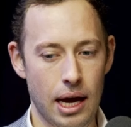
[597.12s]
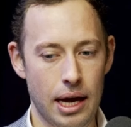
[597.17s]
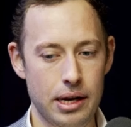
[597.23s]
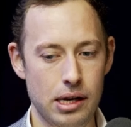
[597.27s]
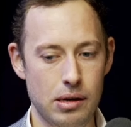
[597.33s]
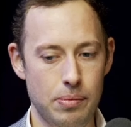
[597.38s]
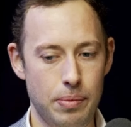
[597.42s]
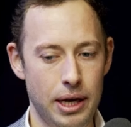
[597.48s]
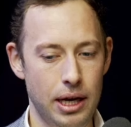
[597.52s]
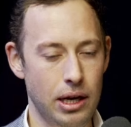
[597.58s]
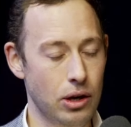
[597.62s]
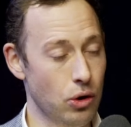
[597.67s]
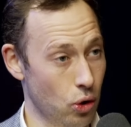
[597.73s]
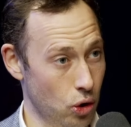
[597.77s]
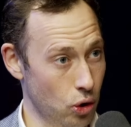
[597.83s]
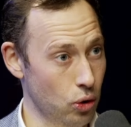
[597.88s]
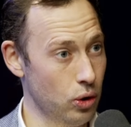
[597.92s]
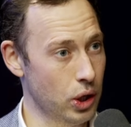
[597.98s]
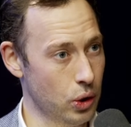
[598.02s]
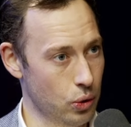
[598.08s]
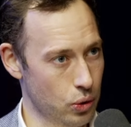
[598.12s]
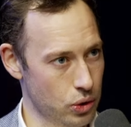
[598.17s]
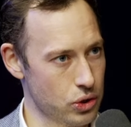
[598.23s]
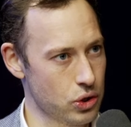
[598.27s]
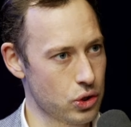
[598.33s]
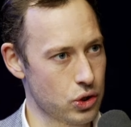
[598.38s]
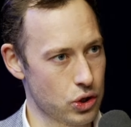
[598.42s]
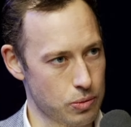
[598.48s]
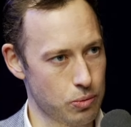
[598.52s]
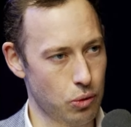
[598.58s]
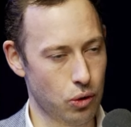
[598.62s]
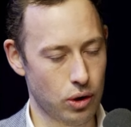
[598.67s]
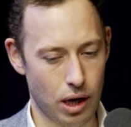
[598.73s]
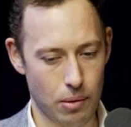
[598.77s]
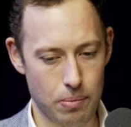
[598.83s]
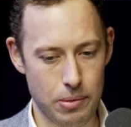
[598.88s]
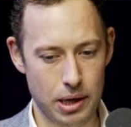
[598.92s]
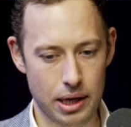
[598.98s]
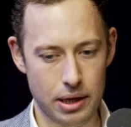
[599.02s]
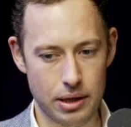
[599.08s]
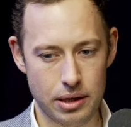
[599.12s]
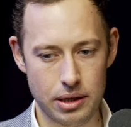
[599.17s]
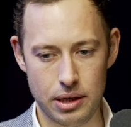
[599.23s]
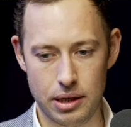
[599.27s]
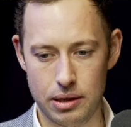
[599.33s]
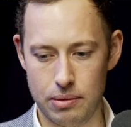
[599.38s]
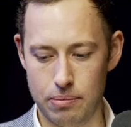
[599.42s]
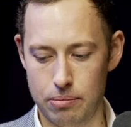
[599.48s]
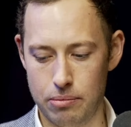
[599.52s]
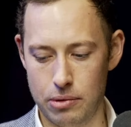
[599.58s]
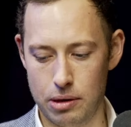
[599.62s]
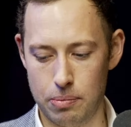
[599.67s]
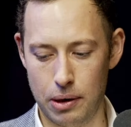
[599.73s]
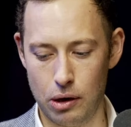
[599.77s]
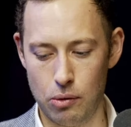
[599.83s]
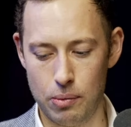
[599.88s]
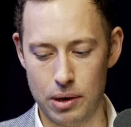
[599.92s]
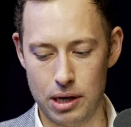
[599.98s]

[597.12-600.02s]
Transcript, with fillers: NLP, neurolinguistisches Programmieren. Ähm, ich bringe mal